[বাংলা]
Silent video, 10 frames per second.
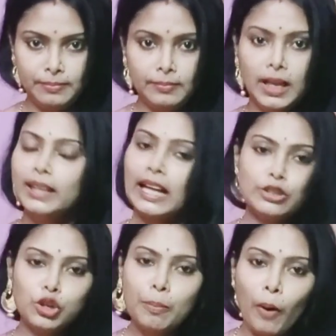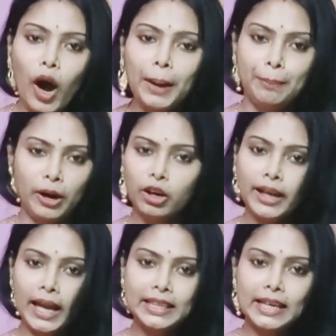তাই জন্য ভয় পাওয়ার
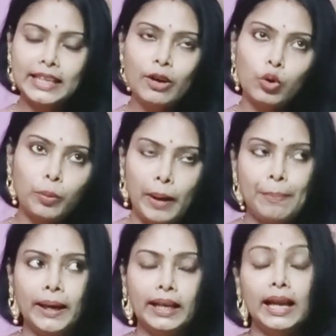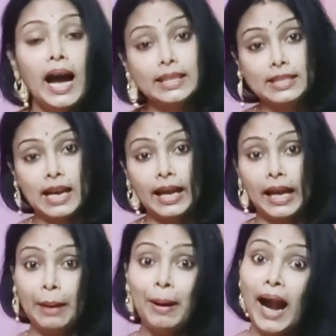এটা নিয়ে কোনো ব্যাপার নেই আচ্ছা
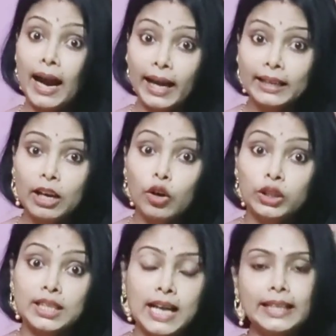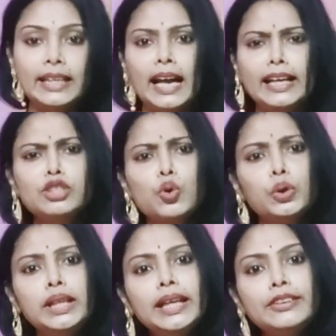এবার আর একটা কথা জানিয়ে রাখি যদি
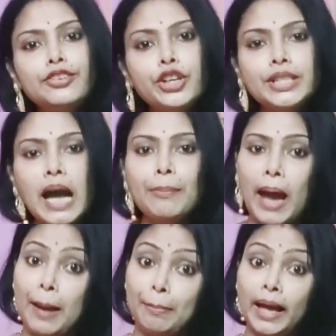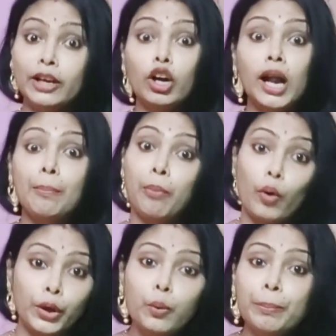থ্রি টাইম অ্যাপ্লাই করার পরেও
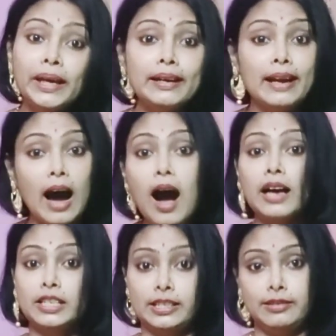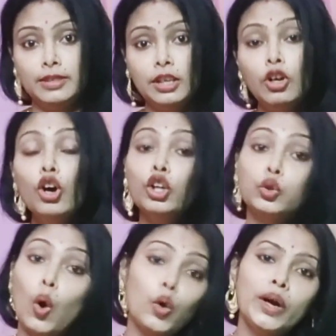পিন না আসে
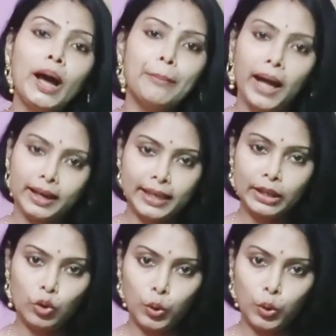তখন আমরা কি করব